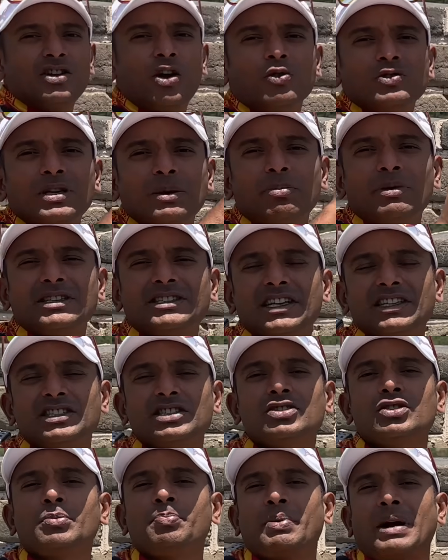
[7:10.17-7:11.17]
లవ్ సింబల్స్
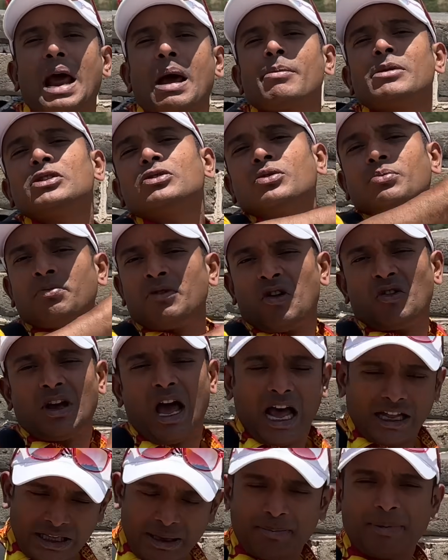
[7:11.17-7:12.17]
వేసేసి ప్రేమలో
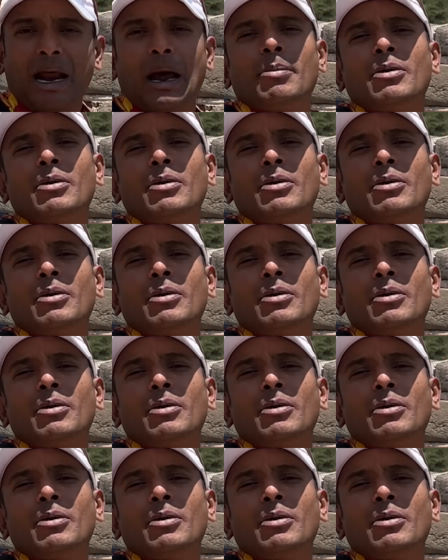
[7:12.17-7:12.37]
అదే ప్రేమ